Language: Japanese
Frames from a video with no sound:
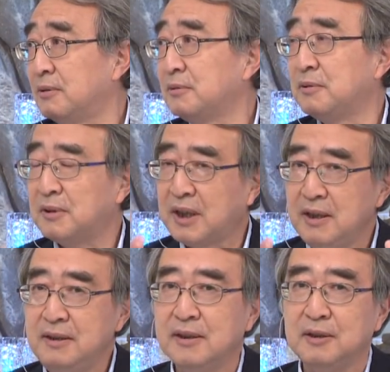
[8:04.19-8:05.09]
要するに
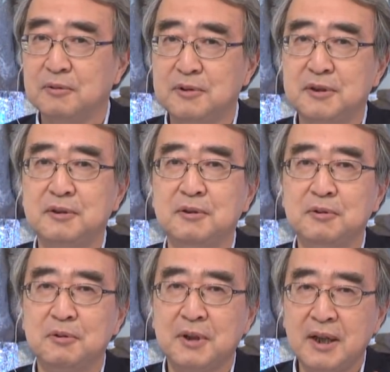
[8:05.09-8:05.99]
経済の実
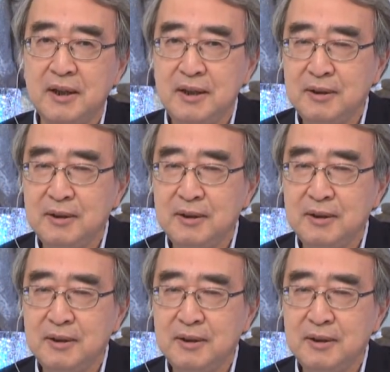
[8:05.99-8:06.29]
力の高